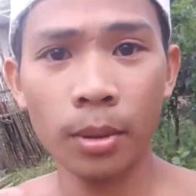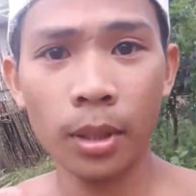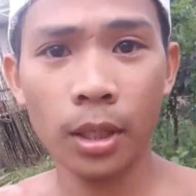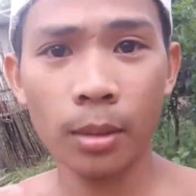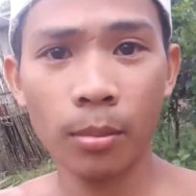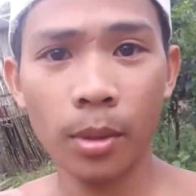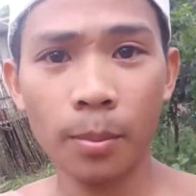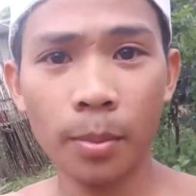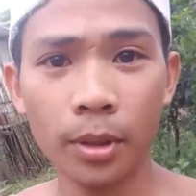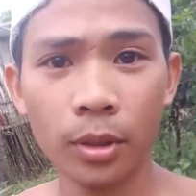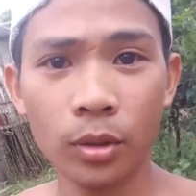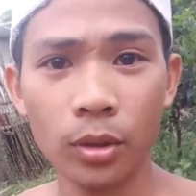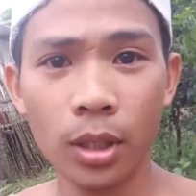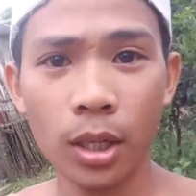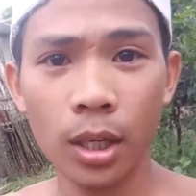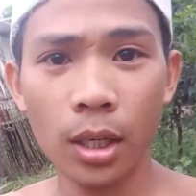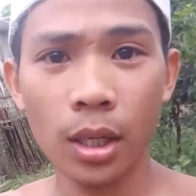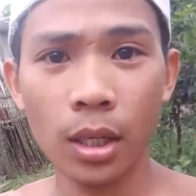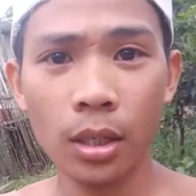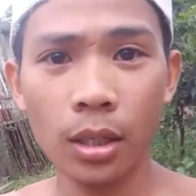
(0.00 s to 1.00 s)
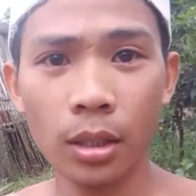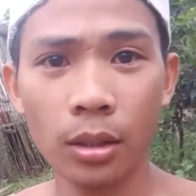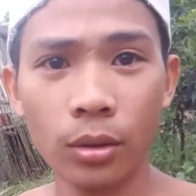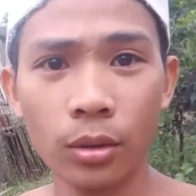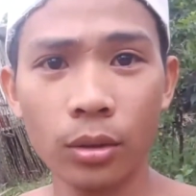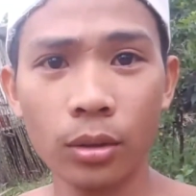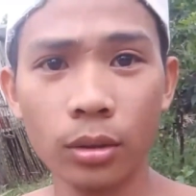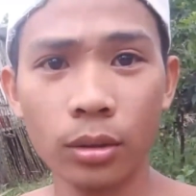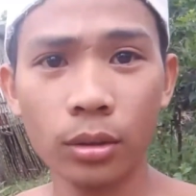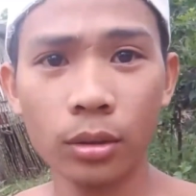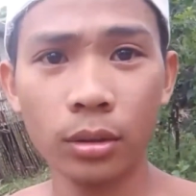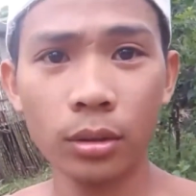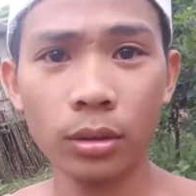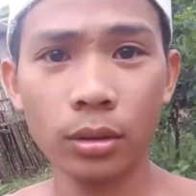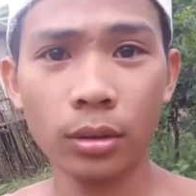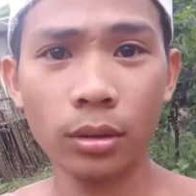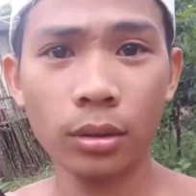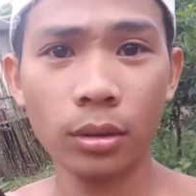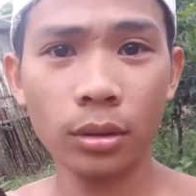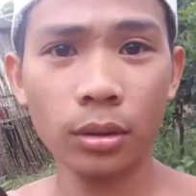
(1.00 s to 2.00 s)
Para mapatunayan na tong
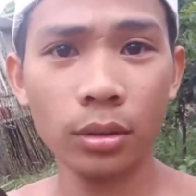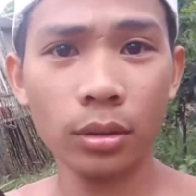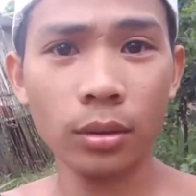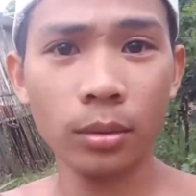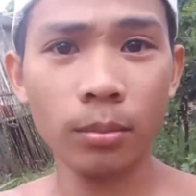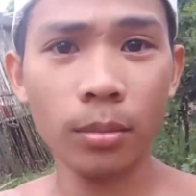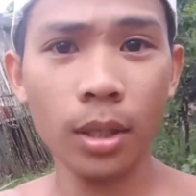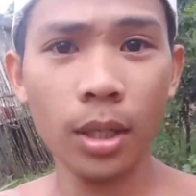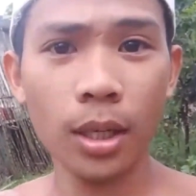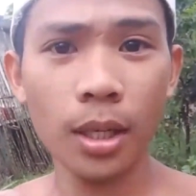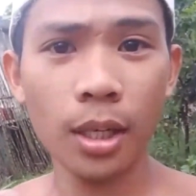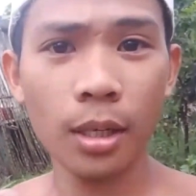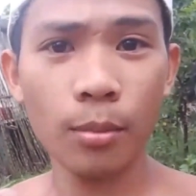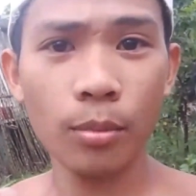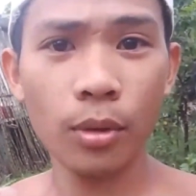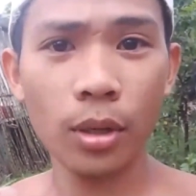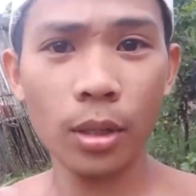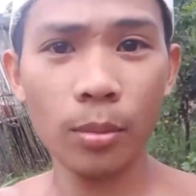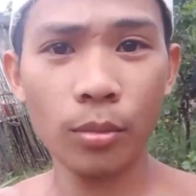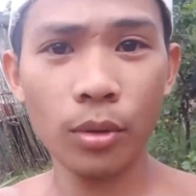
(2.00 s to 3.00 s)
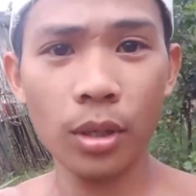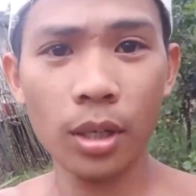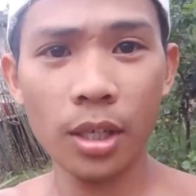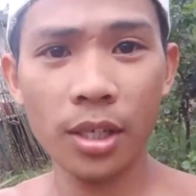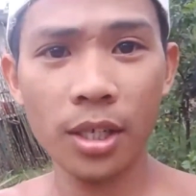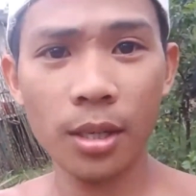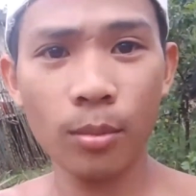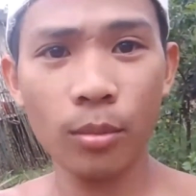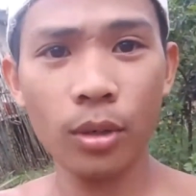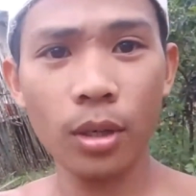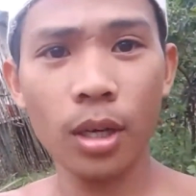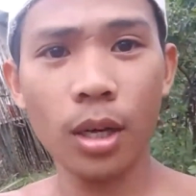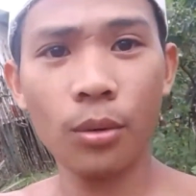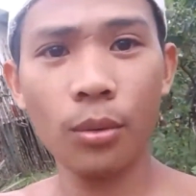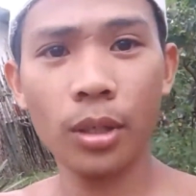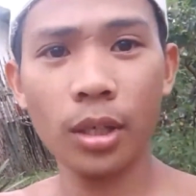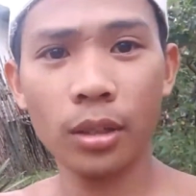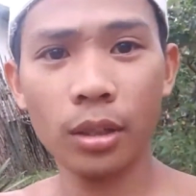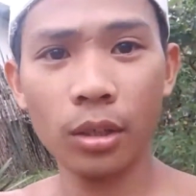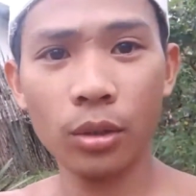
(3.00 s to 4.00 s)
balahibo ay mula sa
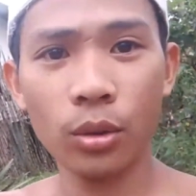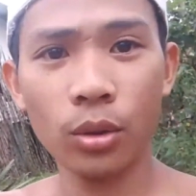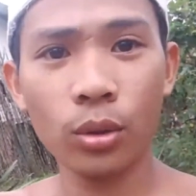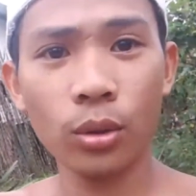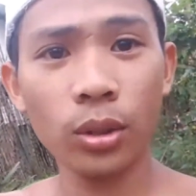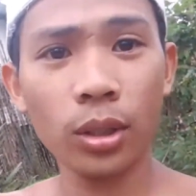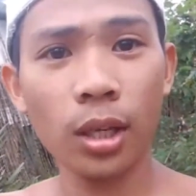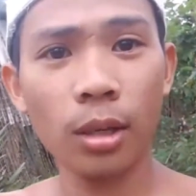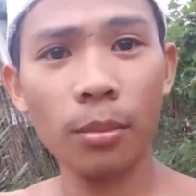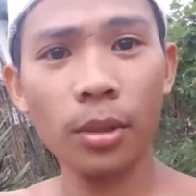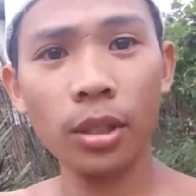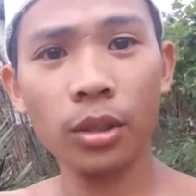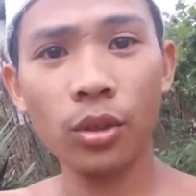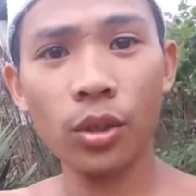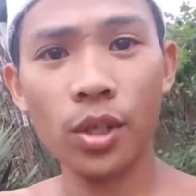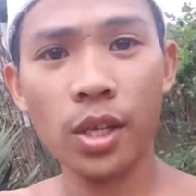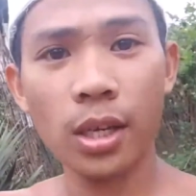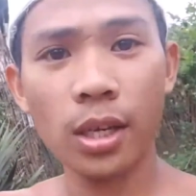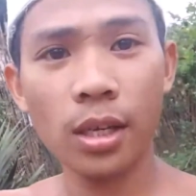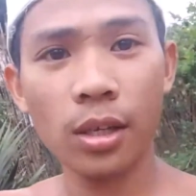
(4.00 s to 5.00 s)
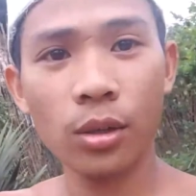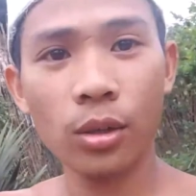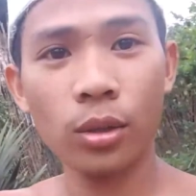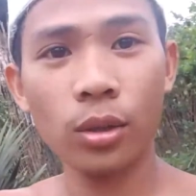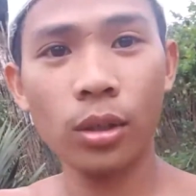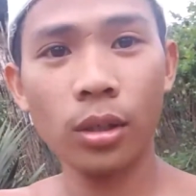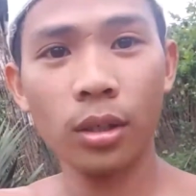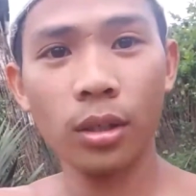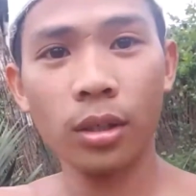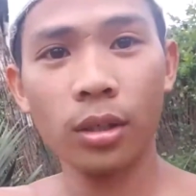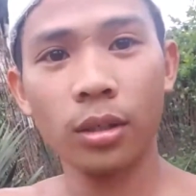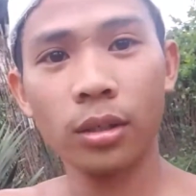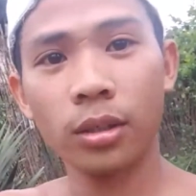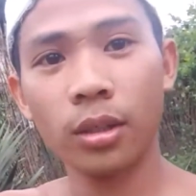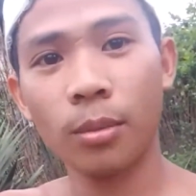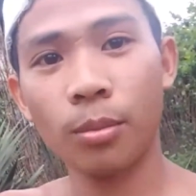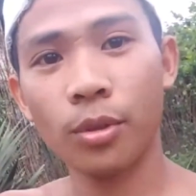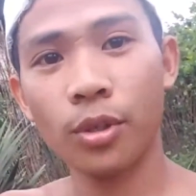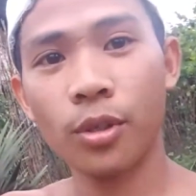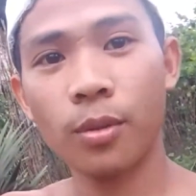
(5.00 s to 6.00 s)
mulawin, itinurok namin to sa likod.
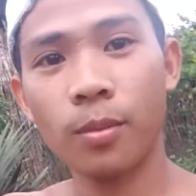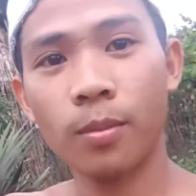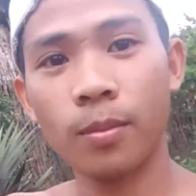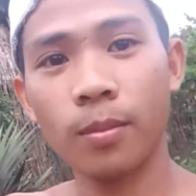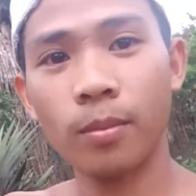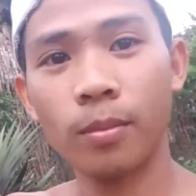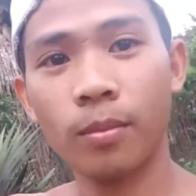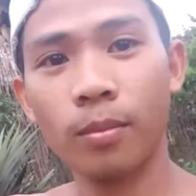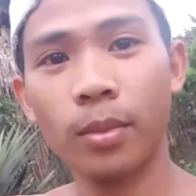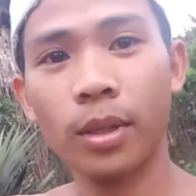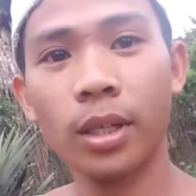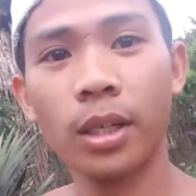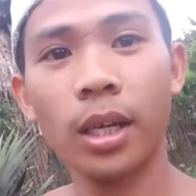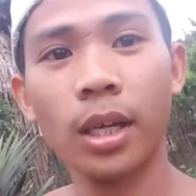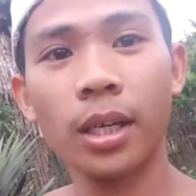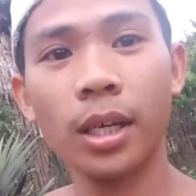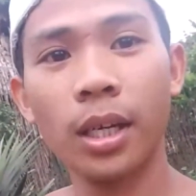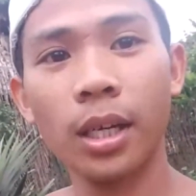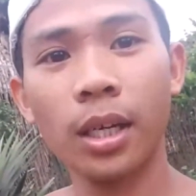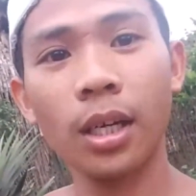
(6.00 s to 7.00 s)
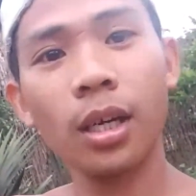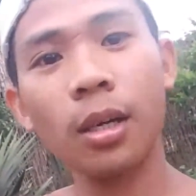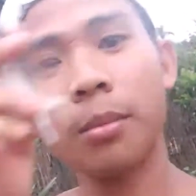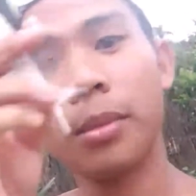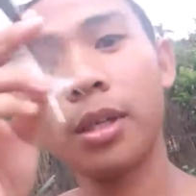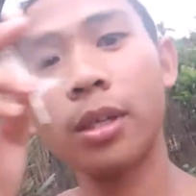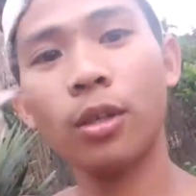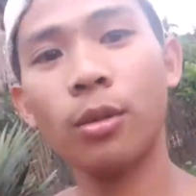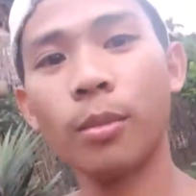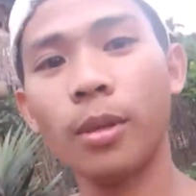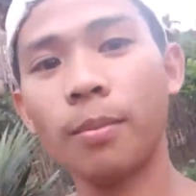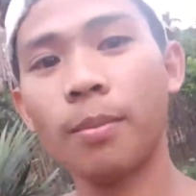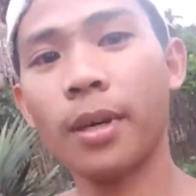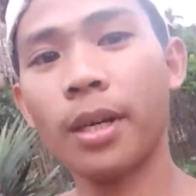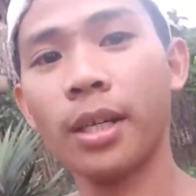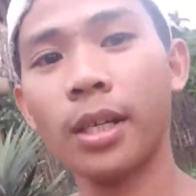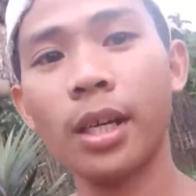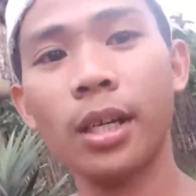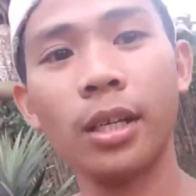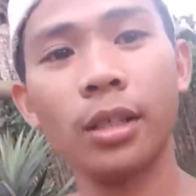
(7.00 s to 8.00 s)
Tapos bigla na lang kaming
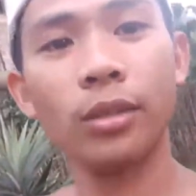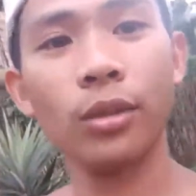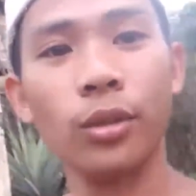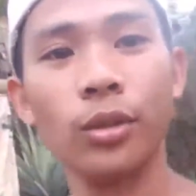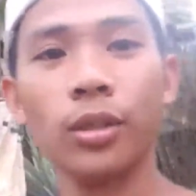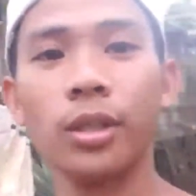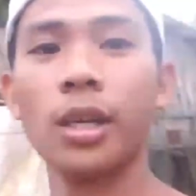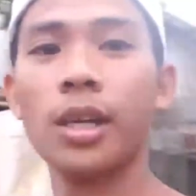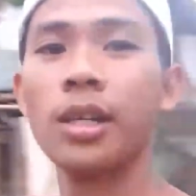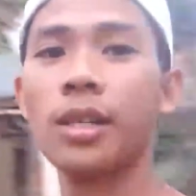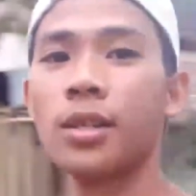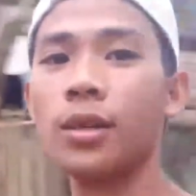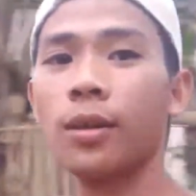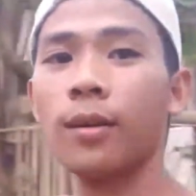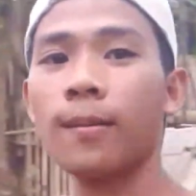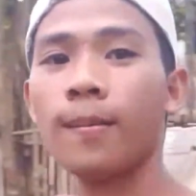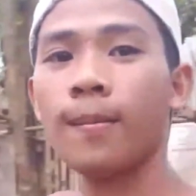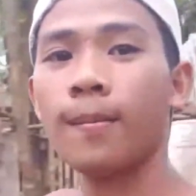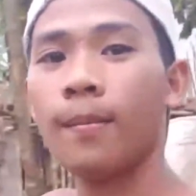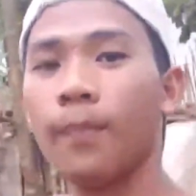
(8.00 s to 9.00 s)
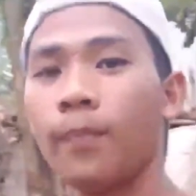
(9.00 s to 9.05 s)
lumipad. Ganito yun guys, oh.